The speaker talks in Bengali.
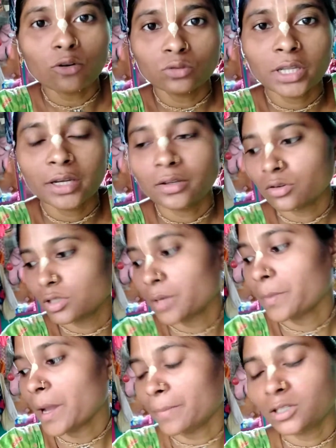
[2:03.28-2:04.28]
আরও দেরি হয়ে
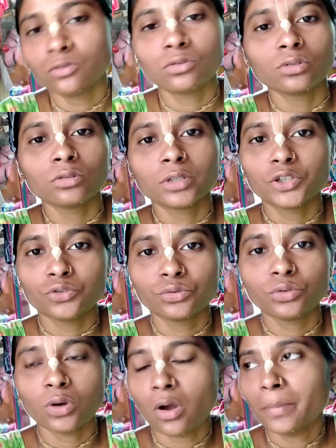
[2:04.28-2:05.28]
যাবে আপাতত কিছু
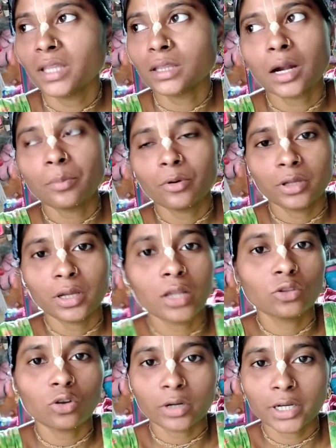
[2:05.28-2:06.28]
তো হবে তারপরে
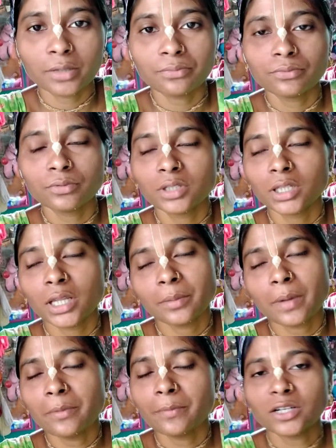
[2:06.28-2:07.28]
তরকারিটা ফুটতে
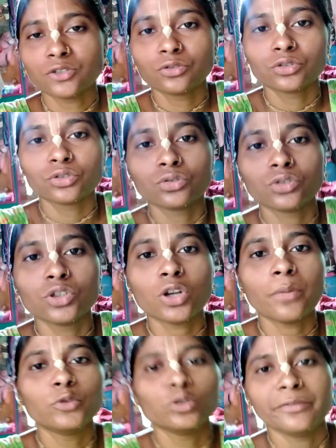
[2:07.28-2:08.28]
থাকবে আমি বাসন কোসনগুলো
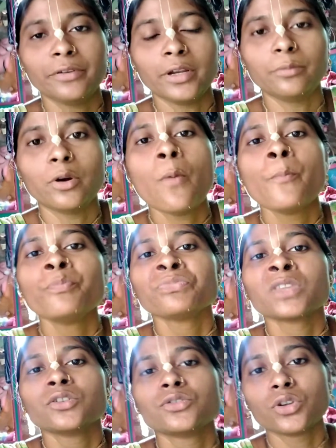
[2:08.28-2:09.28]
সব ধুয়ে ফেলবো
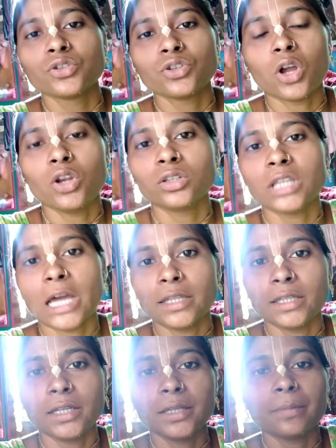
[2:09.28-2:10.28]
সো চলো
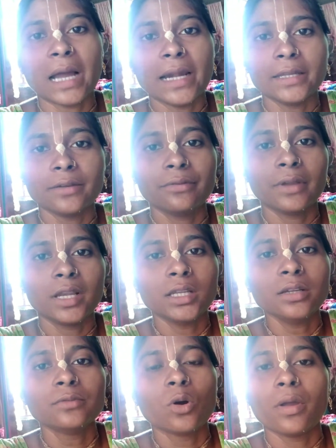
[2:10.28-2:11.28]
তাড়াতাড়ি বানিয়ে ফেলি
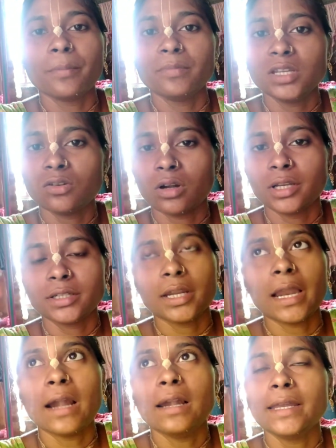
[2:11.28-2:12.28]
এমনি অনেকটা
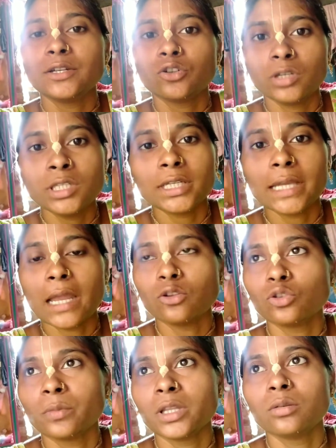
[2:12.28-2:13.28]
আর লেট হয়েছে কেন
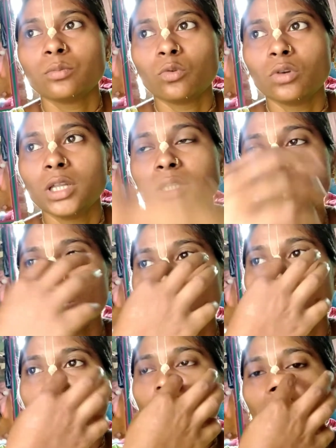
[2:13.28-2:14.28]
তোমাদের বলে দিই
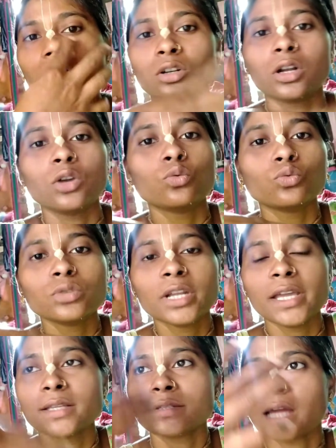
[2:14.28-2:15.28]
সকাল সকাল
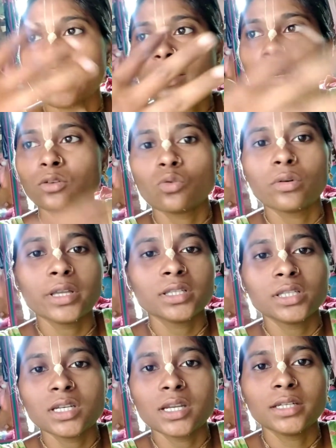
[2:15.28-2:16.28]
উঠে স্নান টান করে
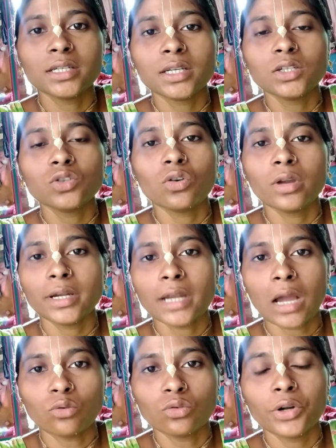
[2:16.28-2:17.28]
এসেছি রেডি টেডি হয়ে
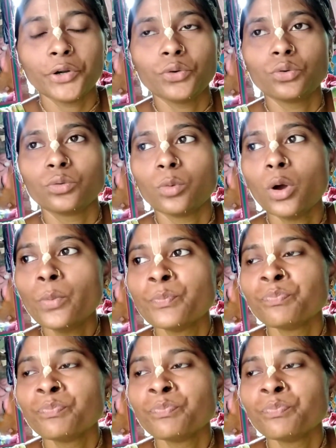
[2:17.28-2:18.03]
ঠাকুর ঘরে ঢুকবো